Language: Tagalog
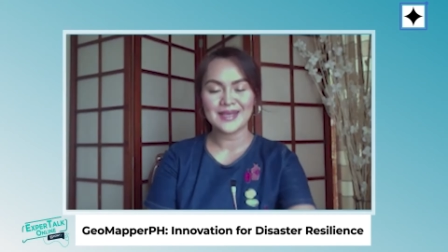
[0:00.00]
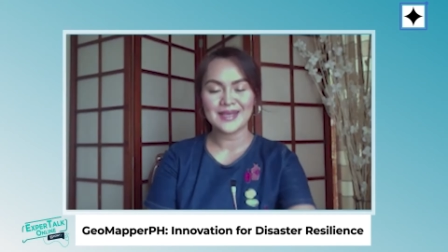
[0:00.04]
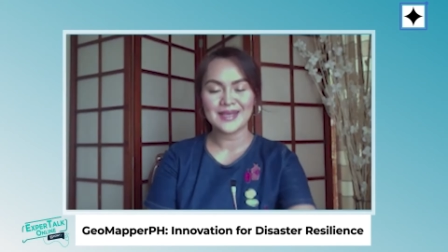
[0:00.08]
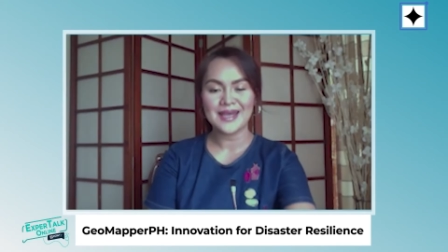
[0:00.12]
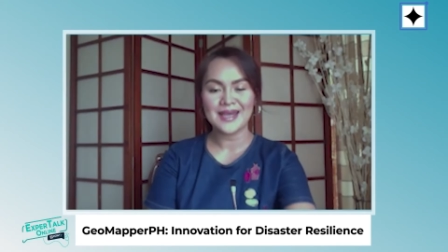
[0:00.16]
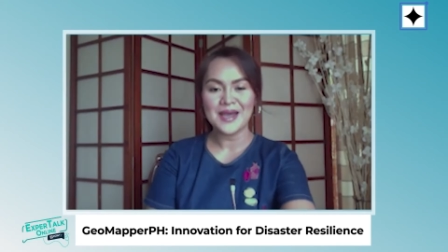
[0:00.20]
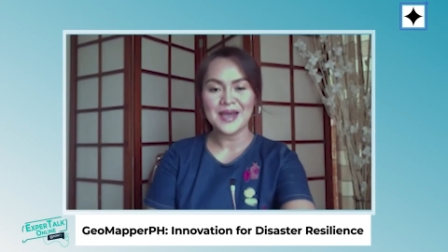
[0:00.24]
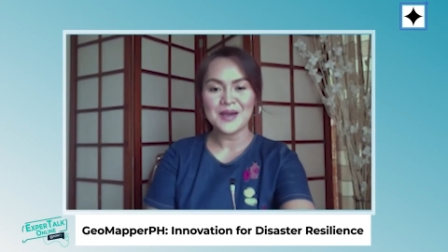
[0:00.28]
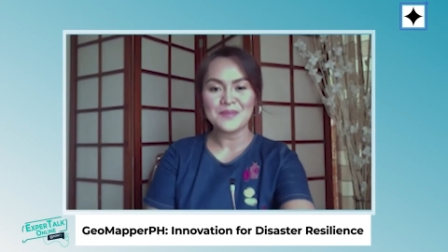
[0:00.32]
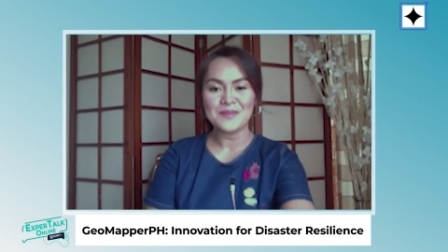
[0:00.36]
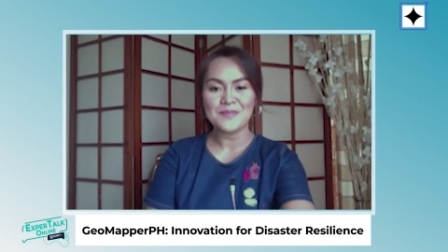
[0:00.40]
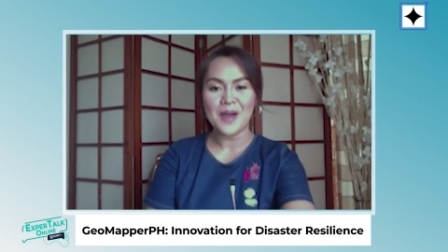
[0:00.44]

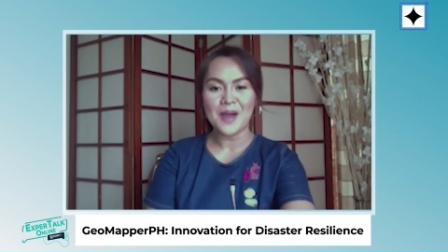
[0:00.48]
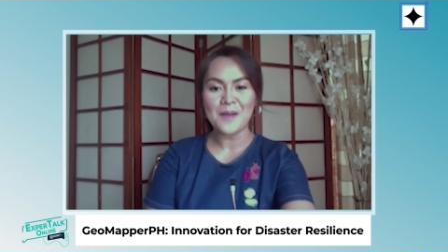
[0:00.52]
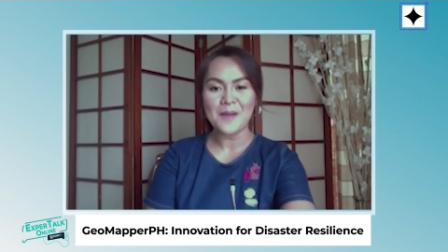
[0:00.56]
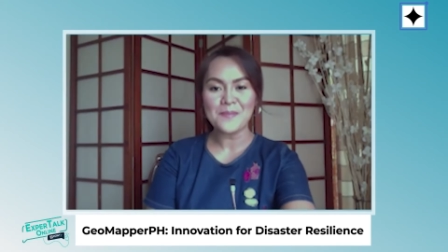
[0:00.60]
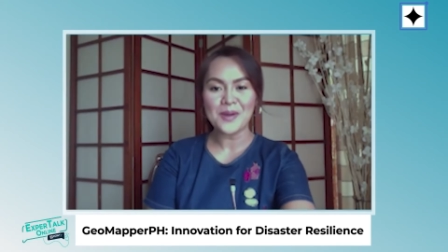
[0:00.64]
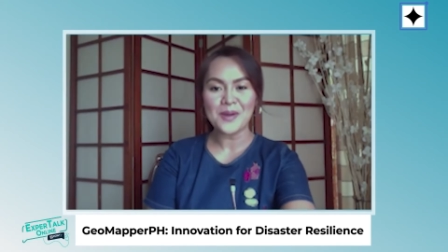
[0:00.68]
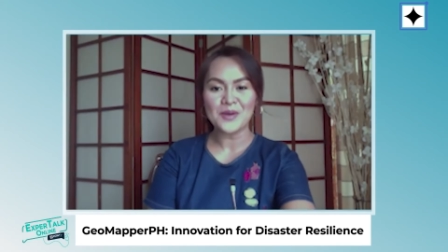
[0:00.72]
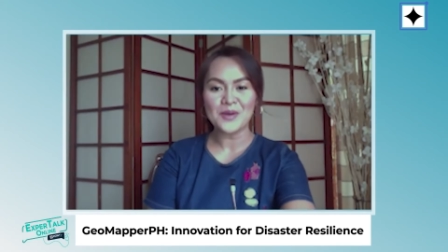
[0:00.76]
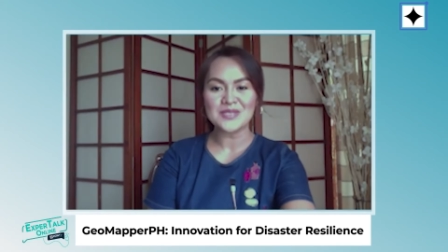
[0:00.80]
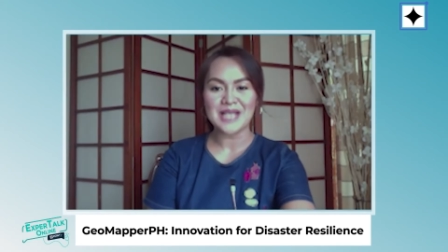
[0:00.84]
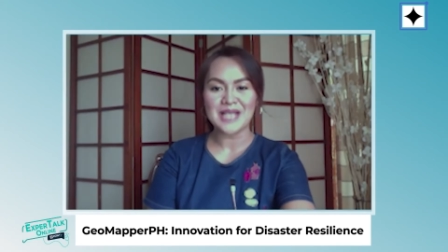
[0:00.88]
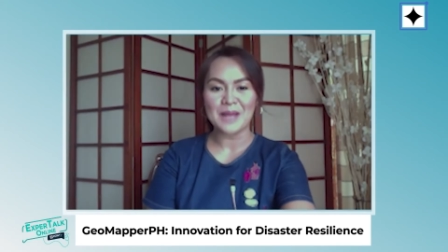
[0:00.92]
Ma'am,
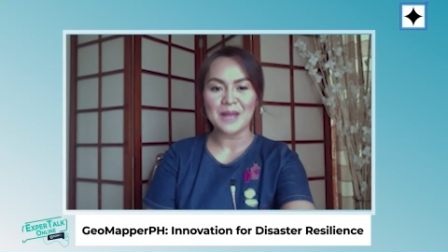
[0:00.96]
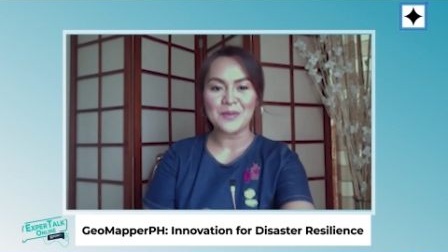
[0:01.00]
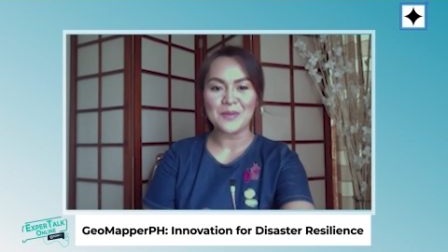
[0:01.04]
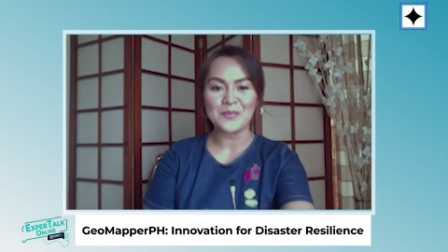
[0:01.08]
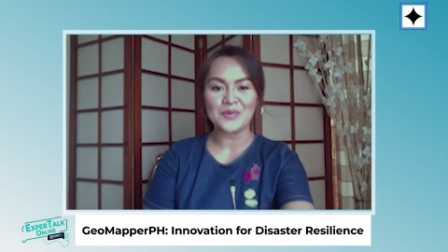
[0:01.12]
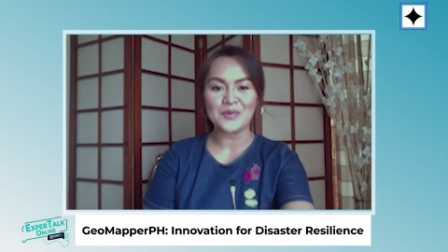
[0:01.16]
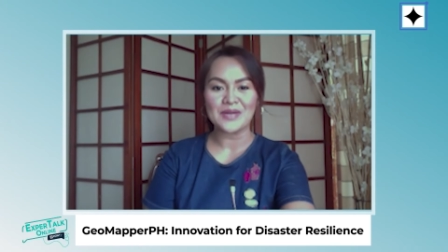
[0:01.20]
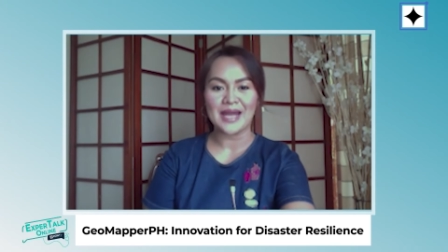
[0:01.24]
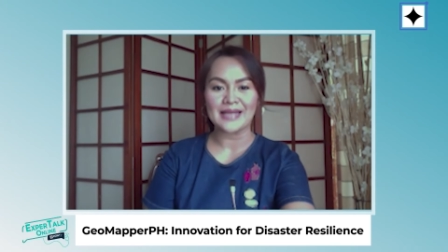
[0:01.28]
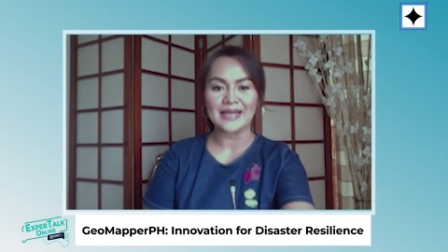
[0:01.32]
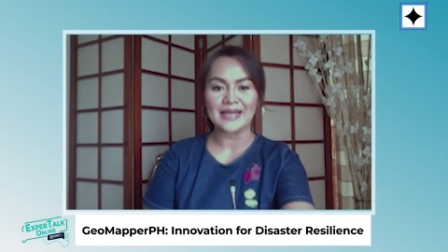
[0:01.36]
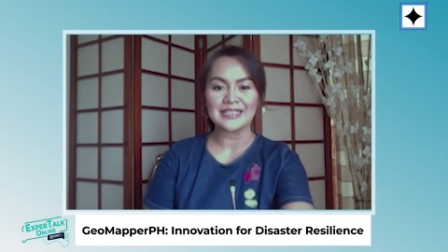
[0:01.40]
pag-usapan po
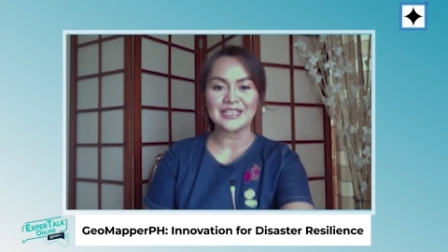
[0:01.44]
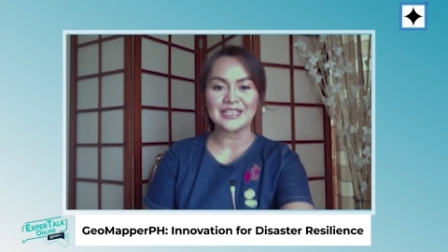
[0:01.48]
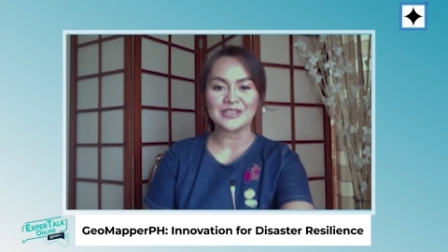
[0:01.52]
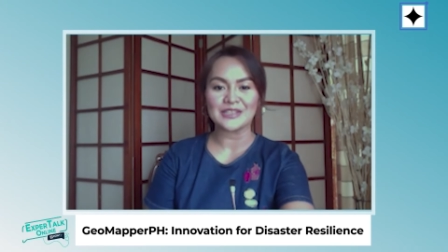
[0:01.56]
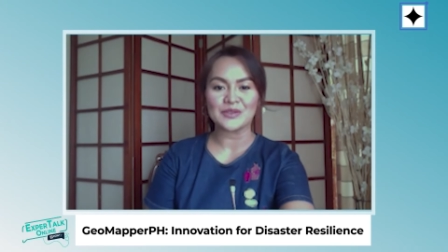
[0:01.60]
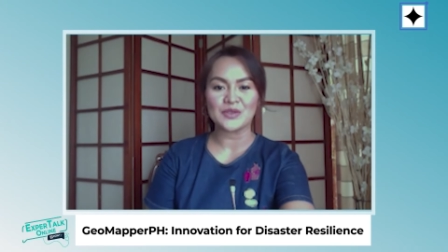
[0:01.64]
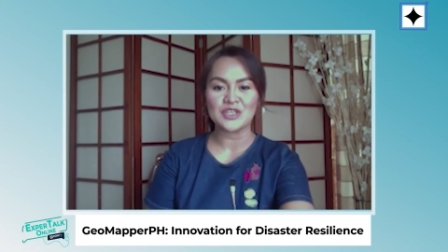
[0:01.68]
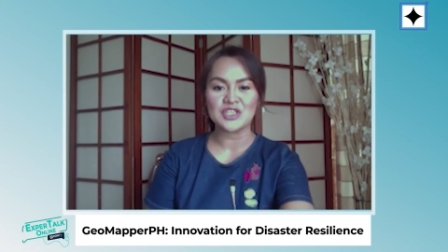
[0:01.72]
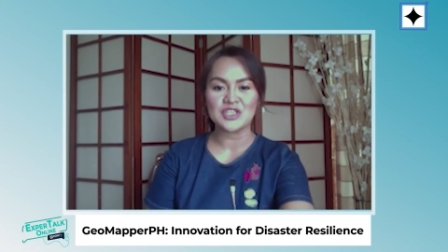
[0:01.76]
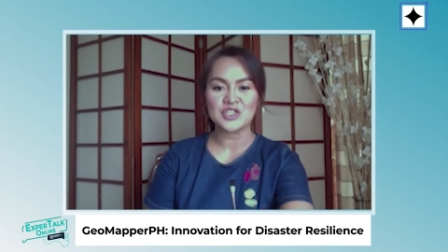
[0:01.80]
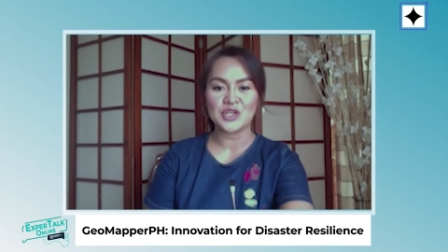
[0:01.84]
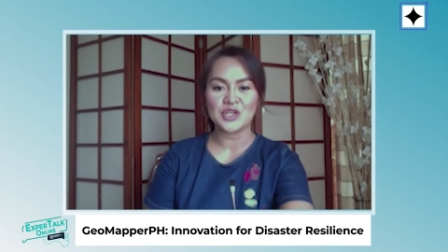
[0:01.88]
natin
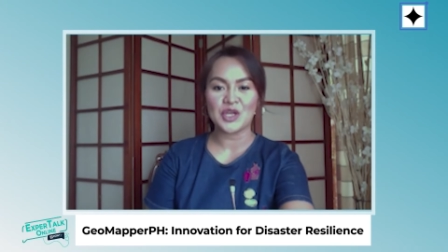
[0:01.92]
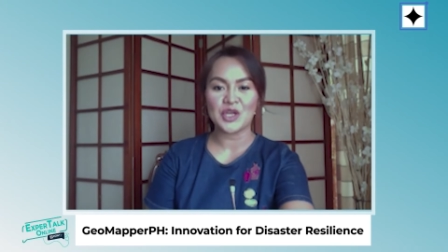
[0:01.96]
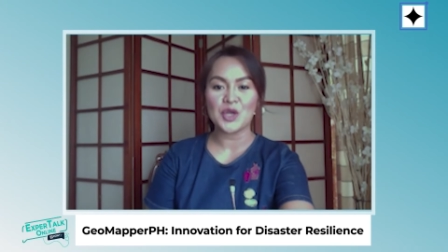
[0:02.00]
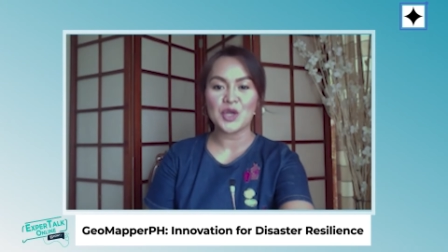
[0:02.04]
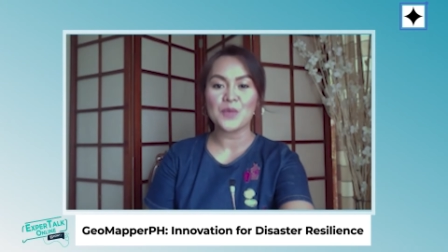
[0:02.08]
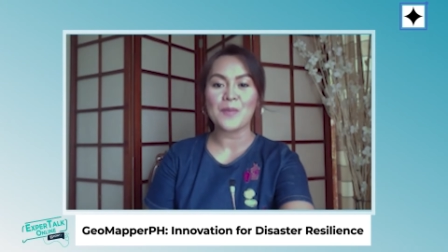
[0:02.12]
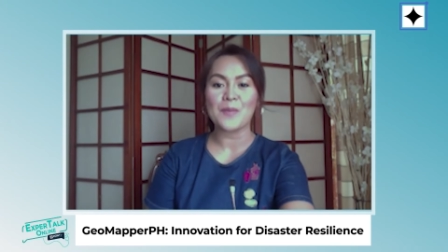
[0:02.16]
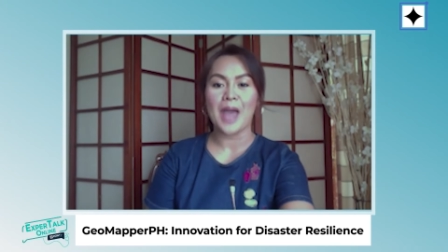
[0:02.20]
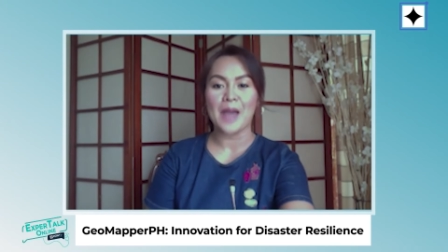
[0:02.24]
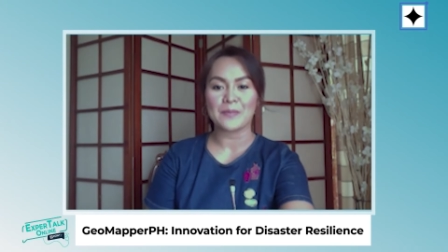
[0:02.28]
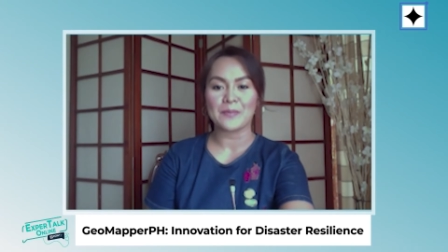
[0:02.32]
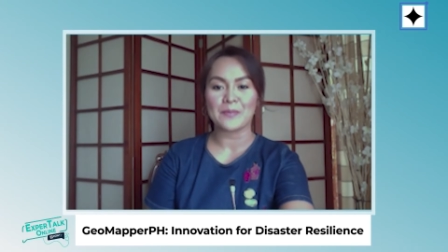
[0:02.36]
itong
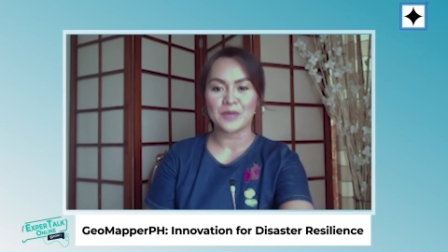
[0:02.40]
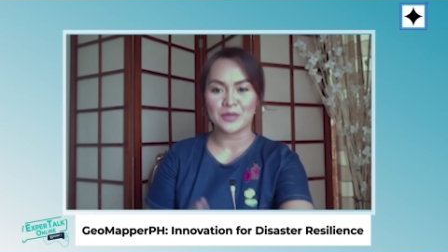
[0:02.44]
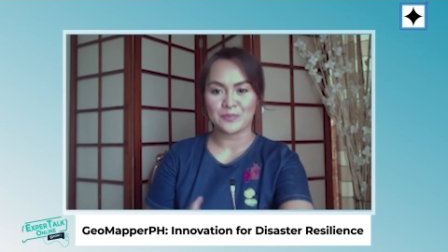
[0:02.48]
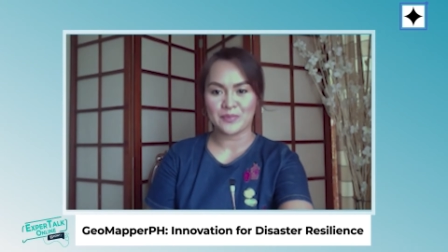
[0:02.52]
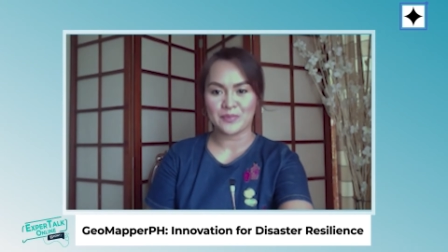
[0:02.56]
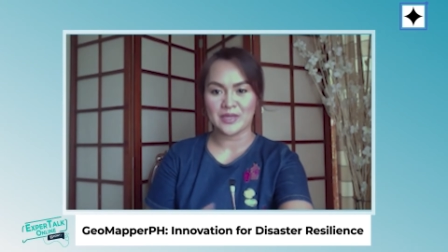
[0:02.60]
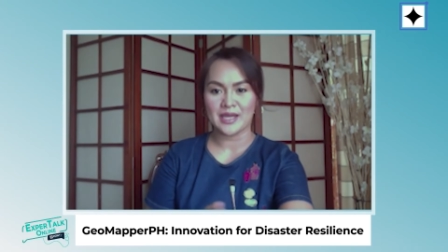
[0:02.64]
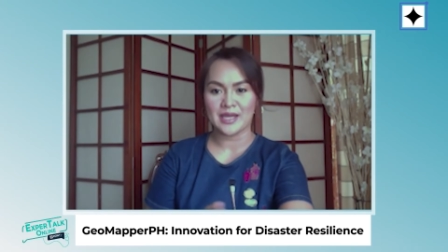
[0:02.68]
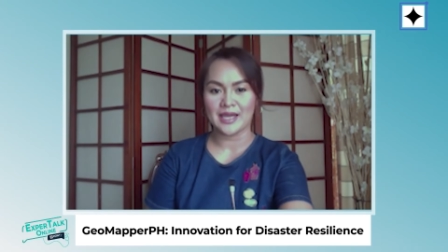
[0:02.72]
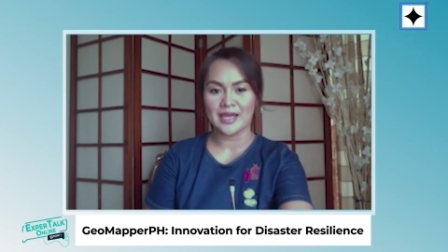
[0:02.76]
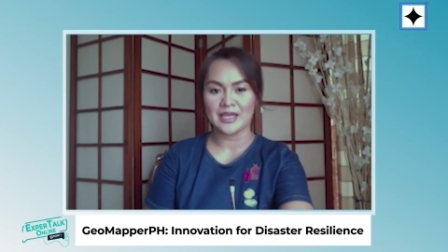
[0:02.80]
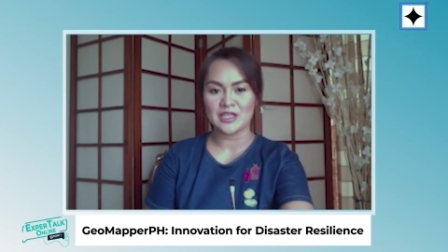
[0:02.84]
GeoMapper
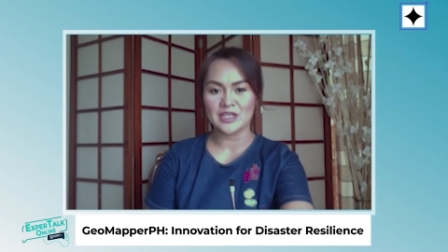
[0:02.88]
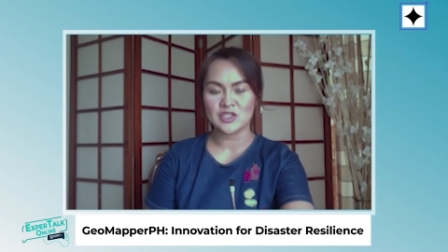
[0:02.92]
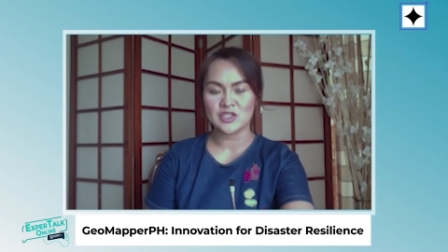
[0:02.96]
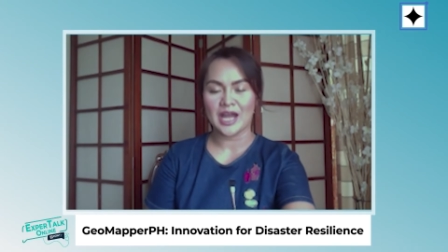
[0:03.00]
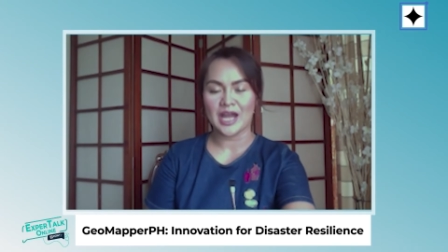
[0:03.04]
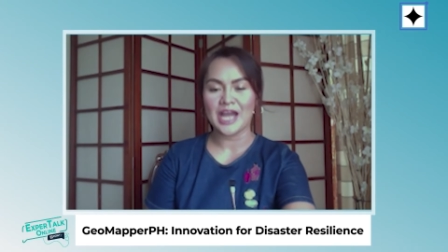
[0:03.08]
PH.